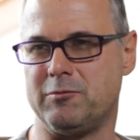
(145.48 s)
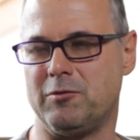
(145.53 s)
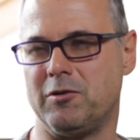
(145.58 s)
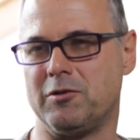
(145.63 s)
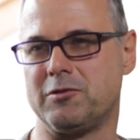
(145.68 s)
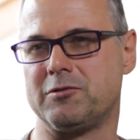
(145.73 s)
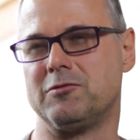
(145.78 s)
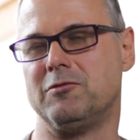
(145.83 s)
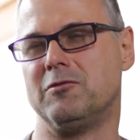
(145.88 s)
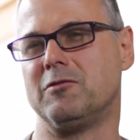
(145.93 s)
war
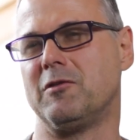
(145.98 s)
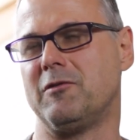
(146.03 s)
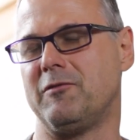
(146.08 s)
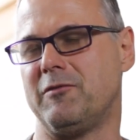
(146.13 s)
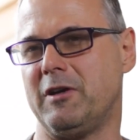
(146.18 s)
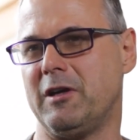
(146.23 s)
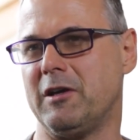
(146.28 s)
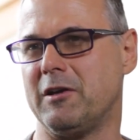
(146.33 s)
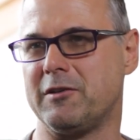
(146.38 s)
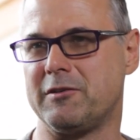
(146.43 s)
es
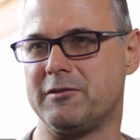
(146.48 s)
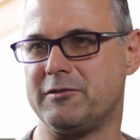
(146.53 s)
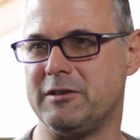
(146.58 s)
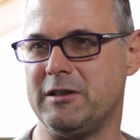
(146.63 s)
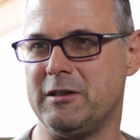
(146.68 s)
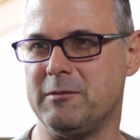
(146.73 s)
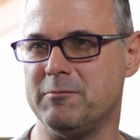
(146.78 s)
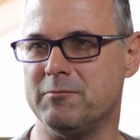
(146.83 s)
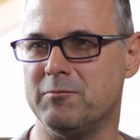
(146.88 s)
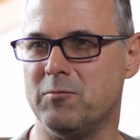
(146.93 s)
ungefähr
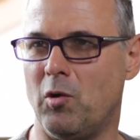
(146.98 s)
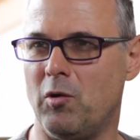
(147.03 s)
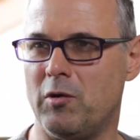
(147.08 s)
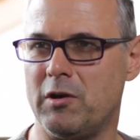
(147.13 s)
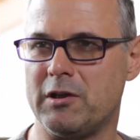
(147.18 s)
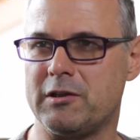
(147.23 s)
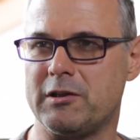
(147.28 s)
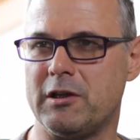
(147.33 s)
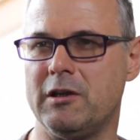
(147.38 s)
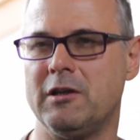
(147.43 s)
sieben
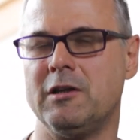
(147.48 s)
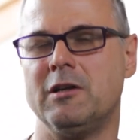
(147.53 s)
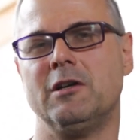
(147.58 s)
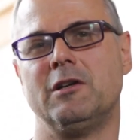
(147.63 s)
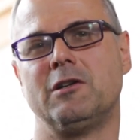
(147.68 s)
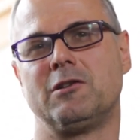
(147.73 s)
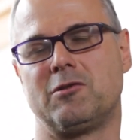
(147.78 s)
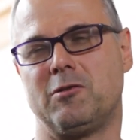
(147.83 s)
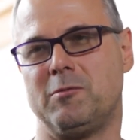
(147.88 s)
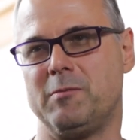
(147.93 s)
Monate.
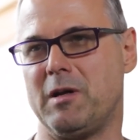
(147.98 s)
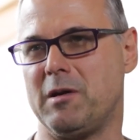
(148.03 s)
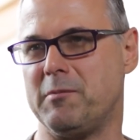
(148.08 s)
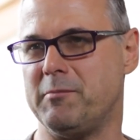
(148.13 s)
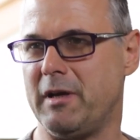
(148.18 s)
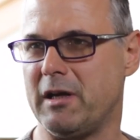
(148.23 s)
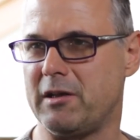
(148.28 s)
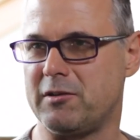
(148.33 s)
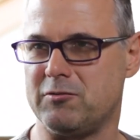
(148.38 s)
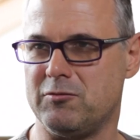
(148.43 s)
Da haben wir im
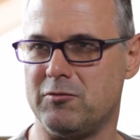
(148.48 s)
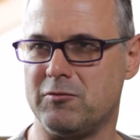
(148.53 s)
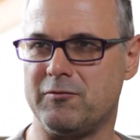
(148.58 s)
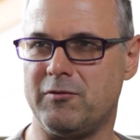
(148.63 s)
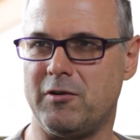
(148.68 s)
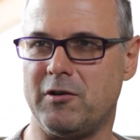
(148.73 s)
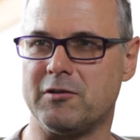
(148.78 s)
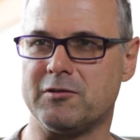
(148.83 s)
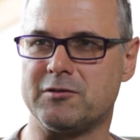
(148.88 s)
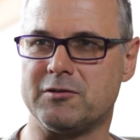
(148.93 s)
März
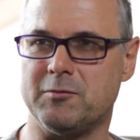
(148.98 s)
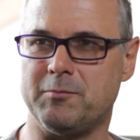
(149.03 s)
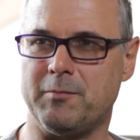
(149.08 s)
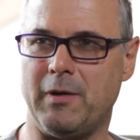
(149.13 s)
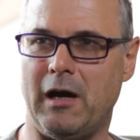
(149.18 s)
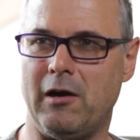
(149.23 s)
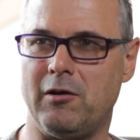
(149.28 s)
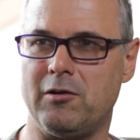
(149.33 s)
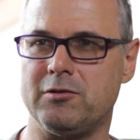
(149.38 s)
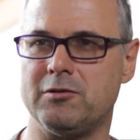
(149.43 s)
angefangen zu
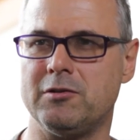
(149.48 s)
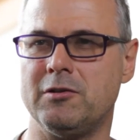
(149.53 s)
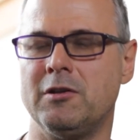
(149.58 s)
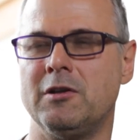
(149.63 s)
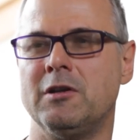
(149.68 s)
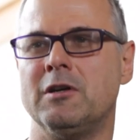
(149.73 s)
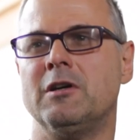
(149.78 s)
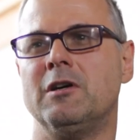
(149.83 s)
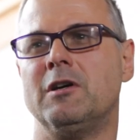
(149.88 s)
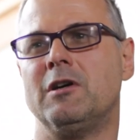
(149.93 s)
bauen,
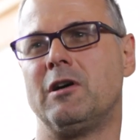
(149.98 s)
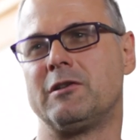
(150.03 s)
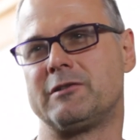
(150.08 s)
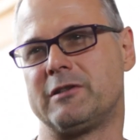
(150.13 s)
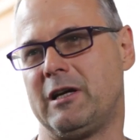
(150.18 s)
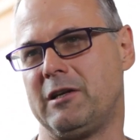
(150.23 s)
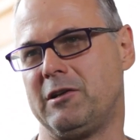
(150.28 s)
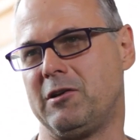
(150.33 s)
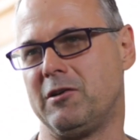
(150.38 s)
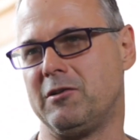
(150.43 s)

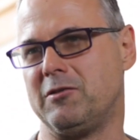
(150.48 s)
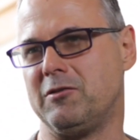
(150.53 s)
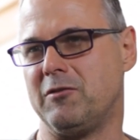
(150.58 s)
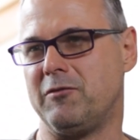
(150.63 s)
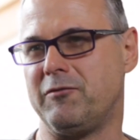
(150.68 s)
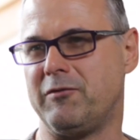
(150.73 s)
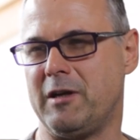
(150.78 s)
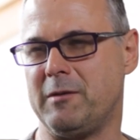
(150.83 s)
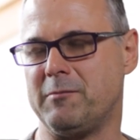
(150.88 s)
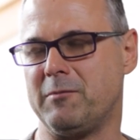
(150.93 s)
sind dann im
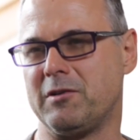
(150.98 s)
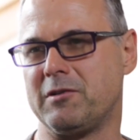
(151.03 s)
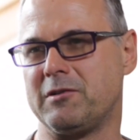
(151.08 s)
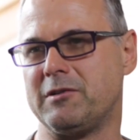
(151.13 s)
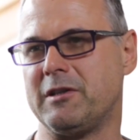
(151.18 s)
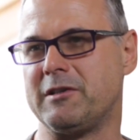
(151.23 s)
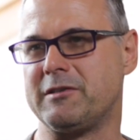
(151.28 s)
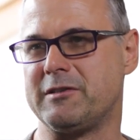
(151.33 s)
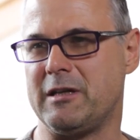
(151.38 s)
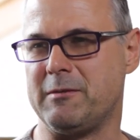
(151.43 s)
November,
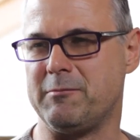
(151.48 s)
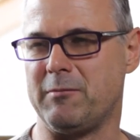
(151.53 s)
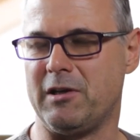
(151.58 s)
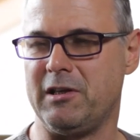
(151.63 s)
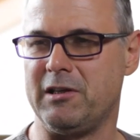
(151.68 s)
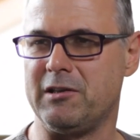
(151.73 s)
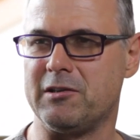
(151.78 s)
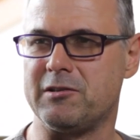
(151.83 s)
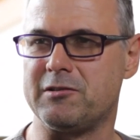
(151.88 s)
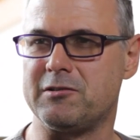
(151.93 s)
Dezember
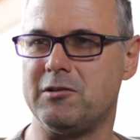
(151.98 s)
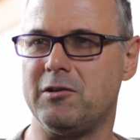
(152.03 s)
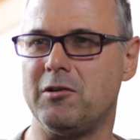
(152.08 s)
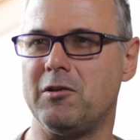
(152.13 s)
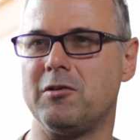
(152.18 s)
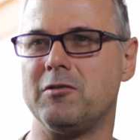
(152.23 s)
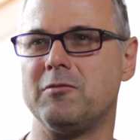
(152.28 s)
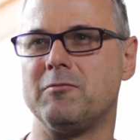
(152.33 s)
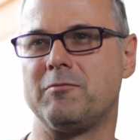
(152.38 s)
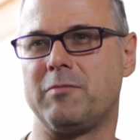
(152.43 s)

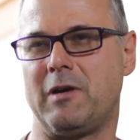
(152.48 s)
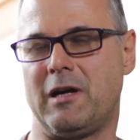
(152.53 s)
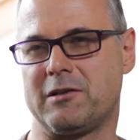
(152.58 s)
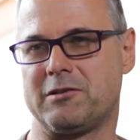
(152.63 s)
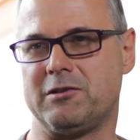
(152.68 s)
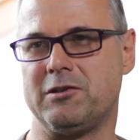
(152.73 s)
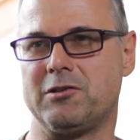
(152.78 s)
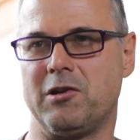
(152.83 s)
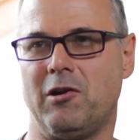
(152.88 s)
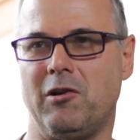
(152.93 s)
eingezogen.
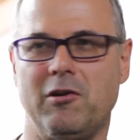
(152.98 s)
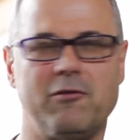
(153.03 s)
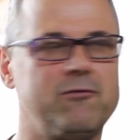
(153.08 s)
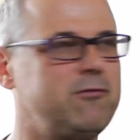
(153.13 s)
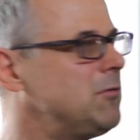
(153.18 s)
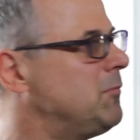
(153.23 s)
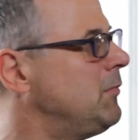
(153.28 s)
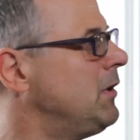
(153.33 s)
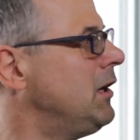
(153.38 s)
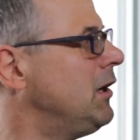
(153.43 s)
Praktisch alle
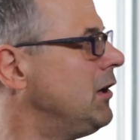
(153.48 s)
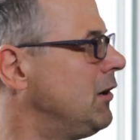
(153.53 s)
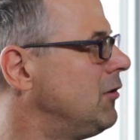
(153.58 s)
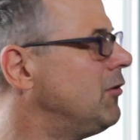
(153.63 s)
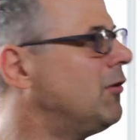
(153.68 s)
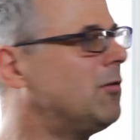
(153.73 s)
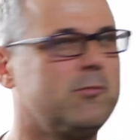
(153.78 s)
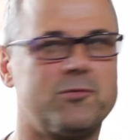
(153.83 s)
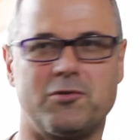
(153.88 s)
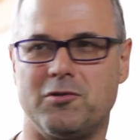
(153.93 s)
Familien
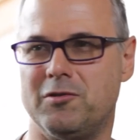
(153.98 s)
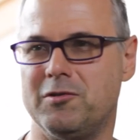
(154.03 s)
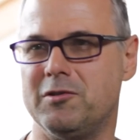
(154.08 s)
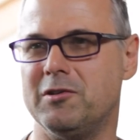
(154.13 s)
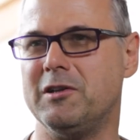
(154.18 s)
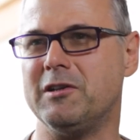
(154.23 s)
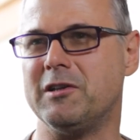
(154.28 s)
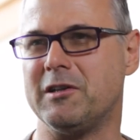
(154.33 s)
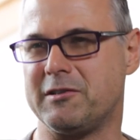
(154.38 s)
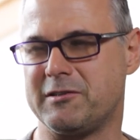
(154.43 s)
haben schon
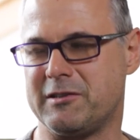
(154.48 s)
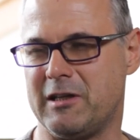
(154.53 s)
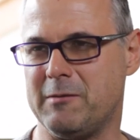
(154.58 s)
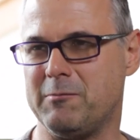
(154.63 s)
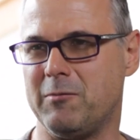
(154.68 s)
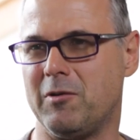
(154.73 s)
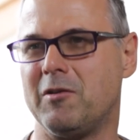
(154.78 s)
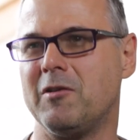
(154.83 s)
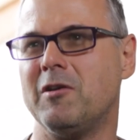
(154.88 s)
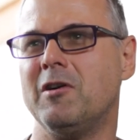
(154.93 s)
im
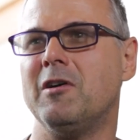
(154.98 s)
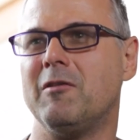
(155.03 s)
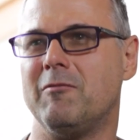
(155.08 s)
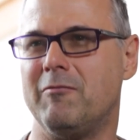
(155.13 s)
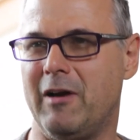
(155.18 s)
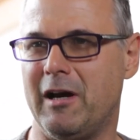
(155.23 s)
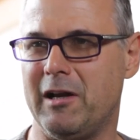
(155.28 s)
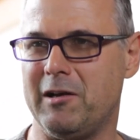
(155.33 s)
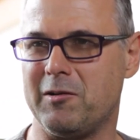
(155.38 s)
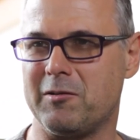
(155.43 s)
Dezember
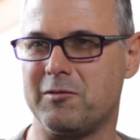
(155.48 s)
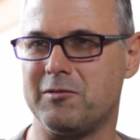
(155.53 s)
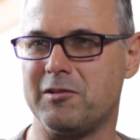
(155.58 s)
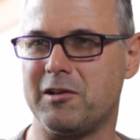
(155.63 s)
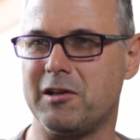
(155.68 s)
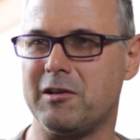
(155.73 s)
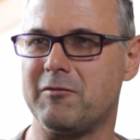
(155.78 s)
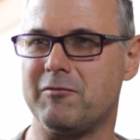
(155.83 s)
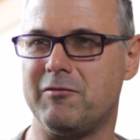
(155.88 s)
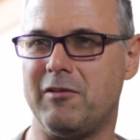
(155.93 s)
Weihnachten
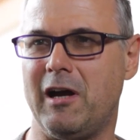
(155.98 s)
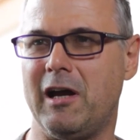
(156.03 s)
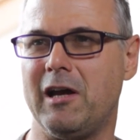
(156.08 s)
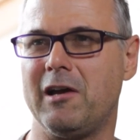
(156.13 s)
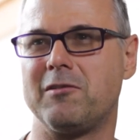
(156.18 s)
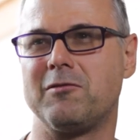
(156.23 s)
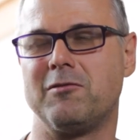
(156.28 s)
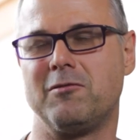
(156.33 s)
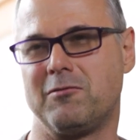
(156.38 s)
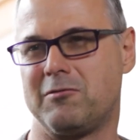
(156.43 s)
drin
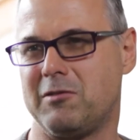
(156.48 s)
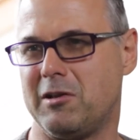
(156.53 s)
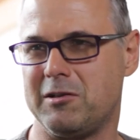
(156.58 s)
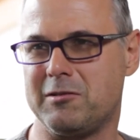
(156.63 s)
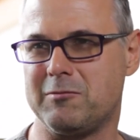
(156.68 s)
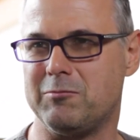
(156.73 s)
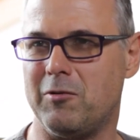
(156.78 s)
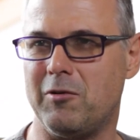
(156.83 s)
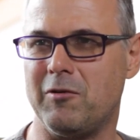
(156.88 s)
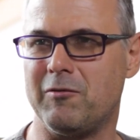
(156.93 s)
gefeiert und
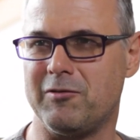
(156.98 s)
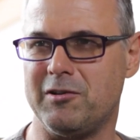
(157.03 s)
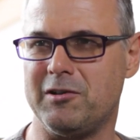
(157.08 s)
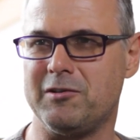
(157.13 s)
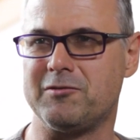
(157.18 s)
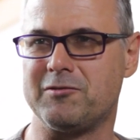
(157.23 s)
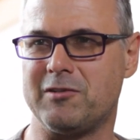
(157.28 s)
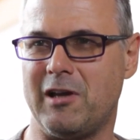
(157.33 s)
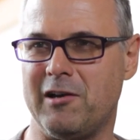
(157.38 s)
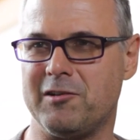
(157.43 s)
das war für
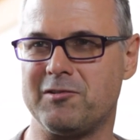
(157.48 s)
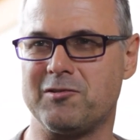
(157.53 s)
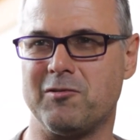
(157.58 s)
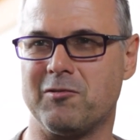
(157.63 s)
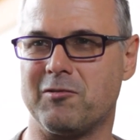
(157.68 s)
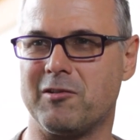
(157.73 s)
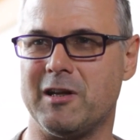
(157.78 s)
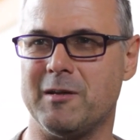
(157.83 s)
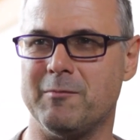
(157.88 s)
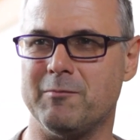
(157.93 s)
uns
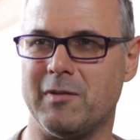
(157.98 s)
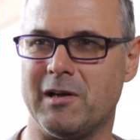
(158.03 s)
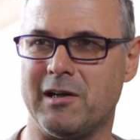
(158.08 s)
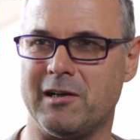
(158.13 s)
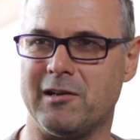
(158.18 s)
ausschlaggebend.